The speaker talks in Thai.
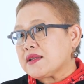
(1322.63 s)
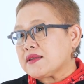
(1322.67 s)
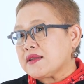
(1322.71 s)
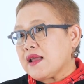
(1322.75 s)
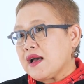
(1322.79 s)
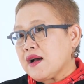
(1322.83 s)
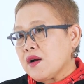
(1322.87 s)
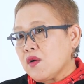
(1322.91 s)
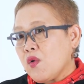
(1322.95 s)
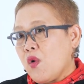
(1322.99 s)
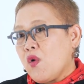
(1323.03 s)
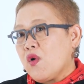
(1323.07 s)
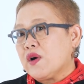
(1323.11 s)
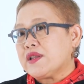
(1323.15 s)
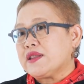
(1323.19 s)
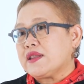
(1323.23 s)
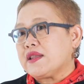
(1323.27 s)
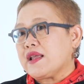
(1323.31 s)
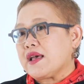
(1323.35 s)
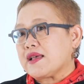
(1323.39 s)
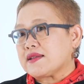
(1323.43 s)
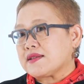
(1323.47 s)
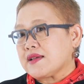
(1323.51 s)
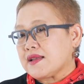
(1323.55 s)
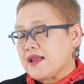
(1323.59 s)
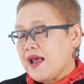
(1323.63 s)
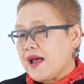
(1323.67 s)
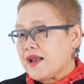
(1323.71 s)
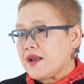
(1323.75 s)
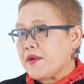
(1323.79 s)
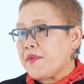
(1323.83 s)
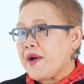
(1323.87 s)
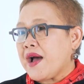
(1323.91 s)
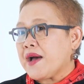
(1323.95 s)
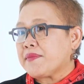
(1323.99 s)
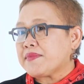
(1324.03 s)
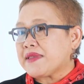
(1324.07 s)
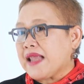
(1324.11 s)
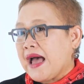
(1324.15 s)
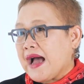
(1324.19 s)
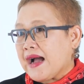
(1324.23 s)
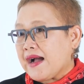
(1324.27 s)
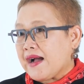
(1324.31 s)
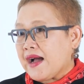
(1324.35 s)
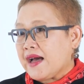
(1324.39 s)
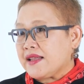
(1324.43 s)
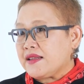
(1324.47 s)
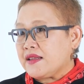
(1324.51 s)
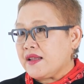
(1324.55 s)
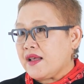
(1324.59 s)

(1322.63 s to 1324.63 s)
ถ้าคนเนี่ยสถานภาพต่างกัน